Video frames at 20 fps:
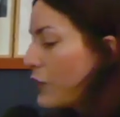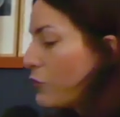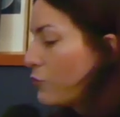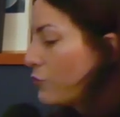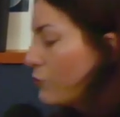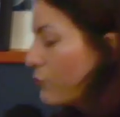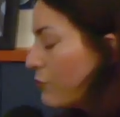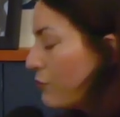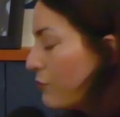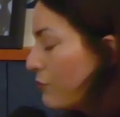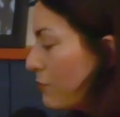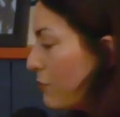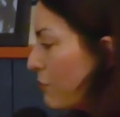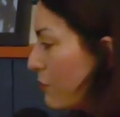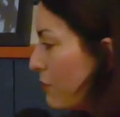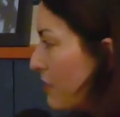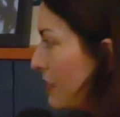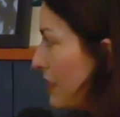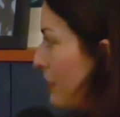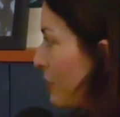fait où
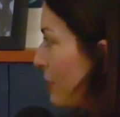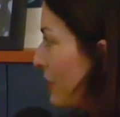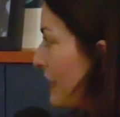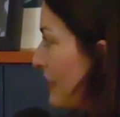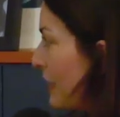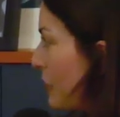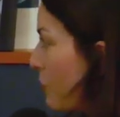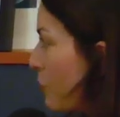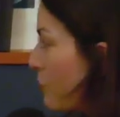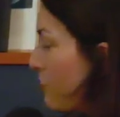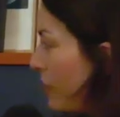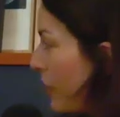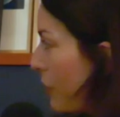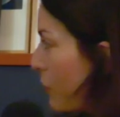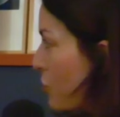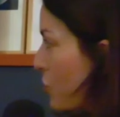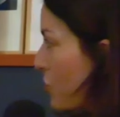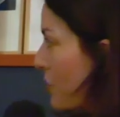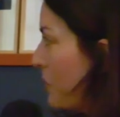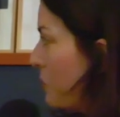on, est, tellement ouvert
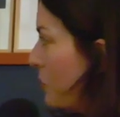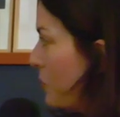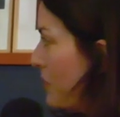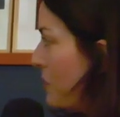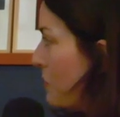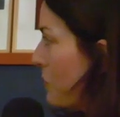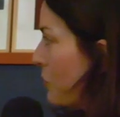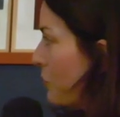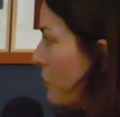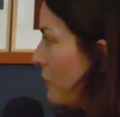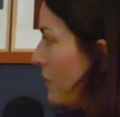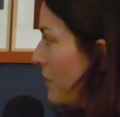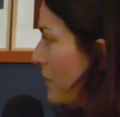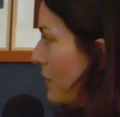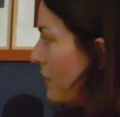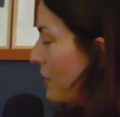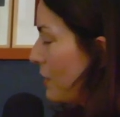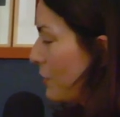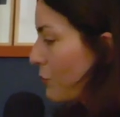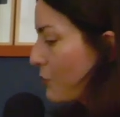au champ des possibles quand on
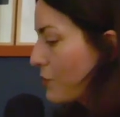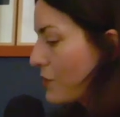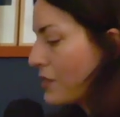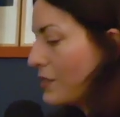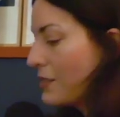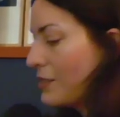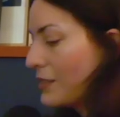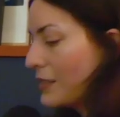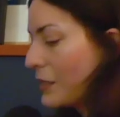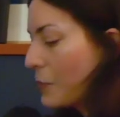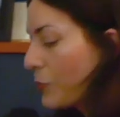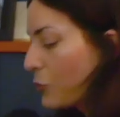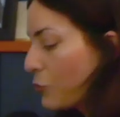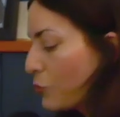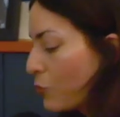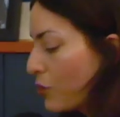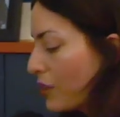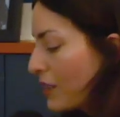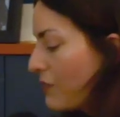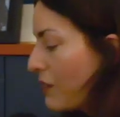écrit qu'on se dit
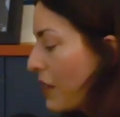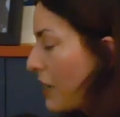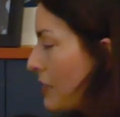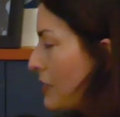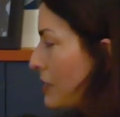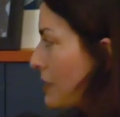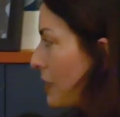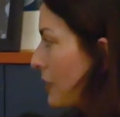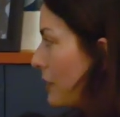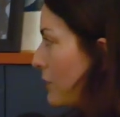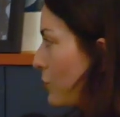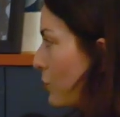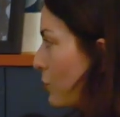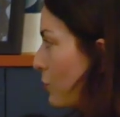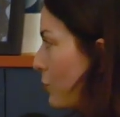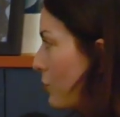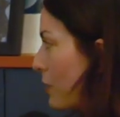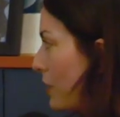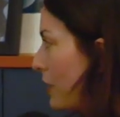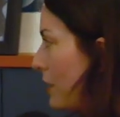n'importe quoi qui va restreindre ce
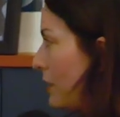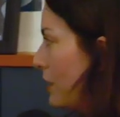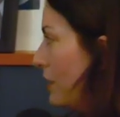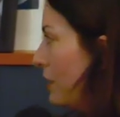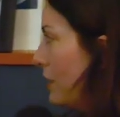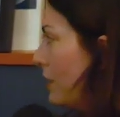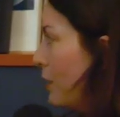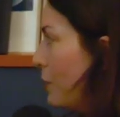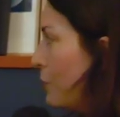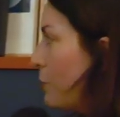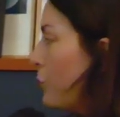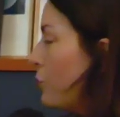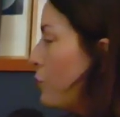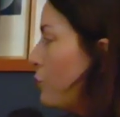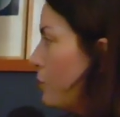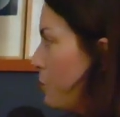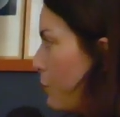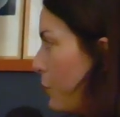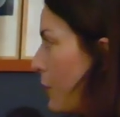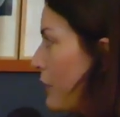truc-là peut
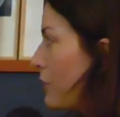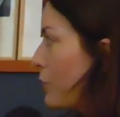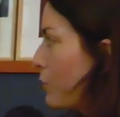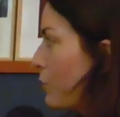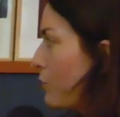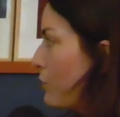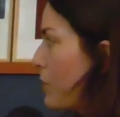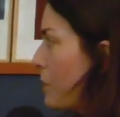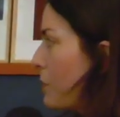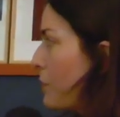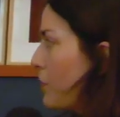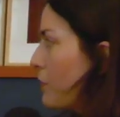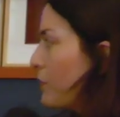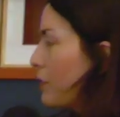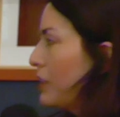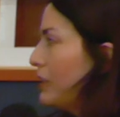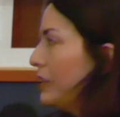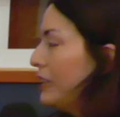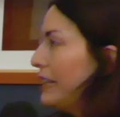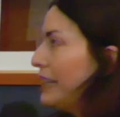nous peut être bon à
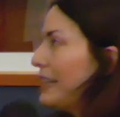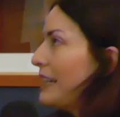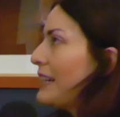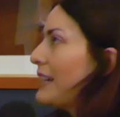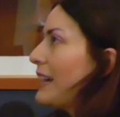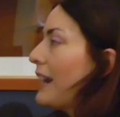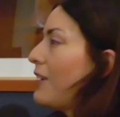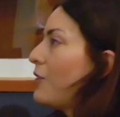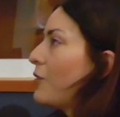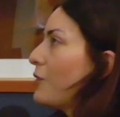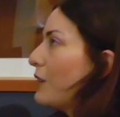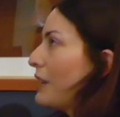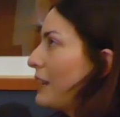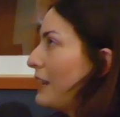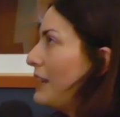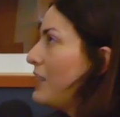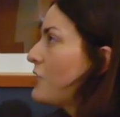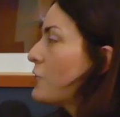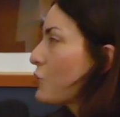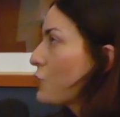prendre. Alors,
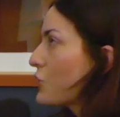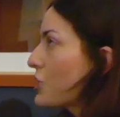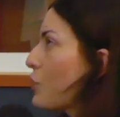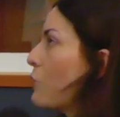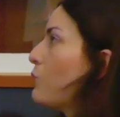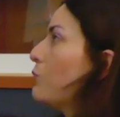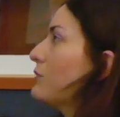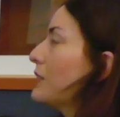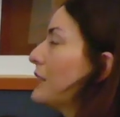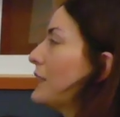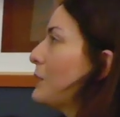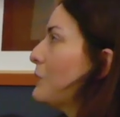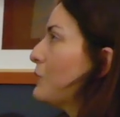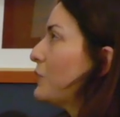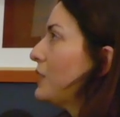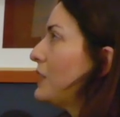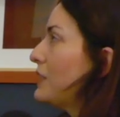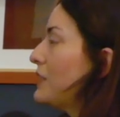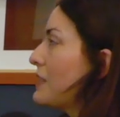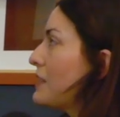et les gens que j'ai rencontrés qui m'ont
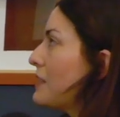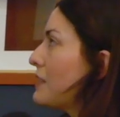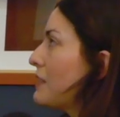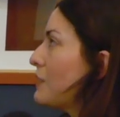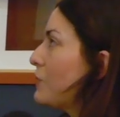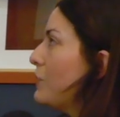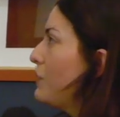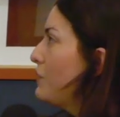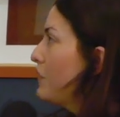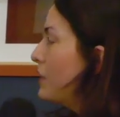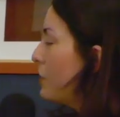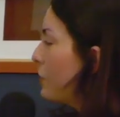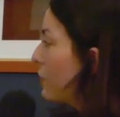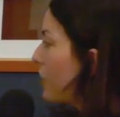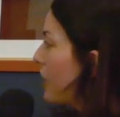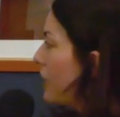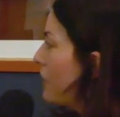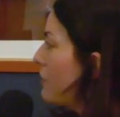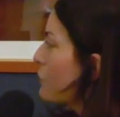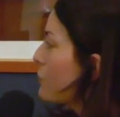aidé, c'était Olivier
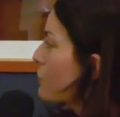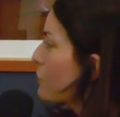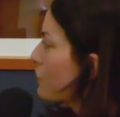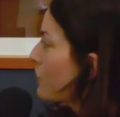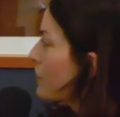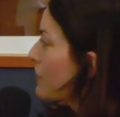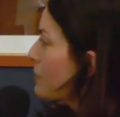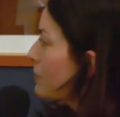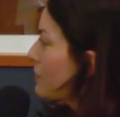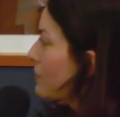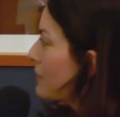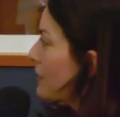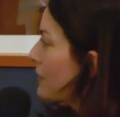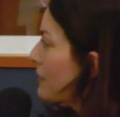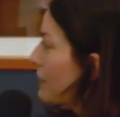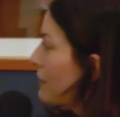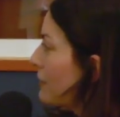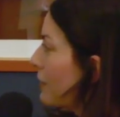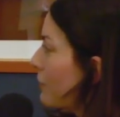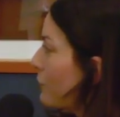Laurel. Je me souviens de,
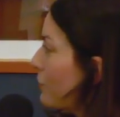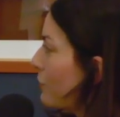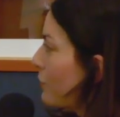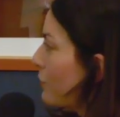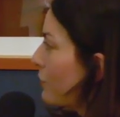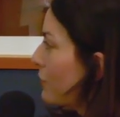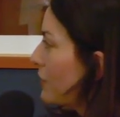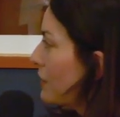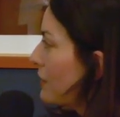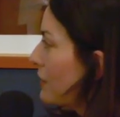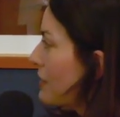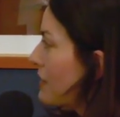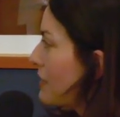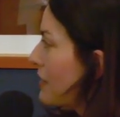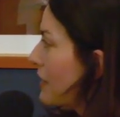cet intervenant qui était,